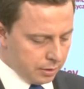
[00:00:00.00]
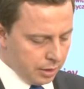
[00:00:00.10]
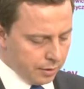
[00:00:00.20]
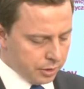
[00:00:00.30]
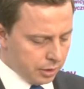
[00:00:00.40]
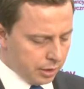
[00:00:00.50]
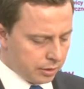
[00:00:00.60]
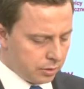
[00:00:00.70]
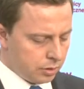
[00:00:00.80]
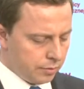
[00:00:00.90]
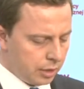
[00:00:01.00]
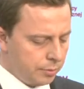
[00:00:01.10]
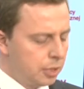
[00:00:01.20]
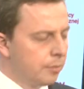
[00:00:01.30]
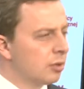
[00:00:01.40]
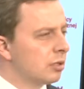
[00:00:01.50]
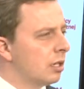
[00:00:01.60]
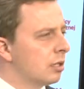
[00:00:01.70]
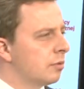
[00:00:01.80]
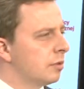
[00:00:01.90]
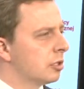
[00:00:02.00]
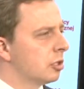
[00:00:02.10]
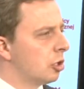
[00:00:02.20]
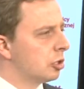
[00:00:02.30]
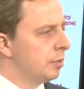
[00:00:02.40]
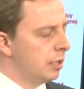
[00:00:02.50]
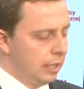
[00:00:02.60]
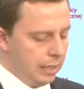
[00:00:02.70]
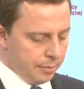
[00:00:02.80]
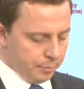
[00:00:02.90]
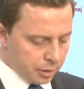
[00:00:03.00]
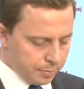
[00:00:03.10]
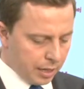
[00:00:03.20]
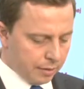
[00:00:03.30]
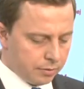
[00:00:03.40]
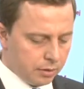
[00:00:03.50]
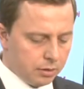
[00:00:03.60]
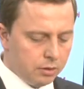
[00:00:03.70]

znieważenia, stosowanie przemocy, ale również groźby bezprawnej.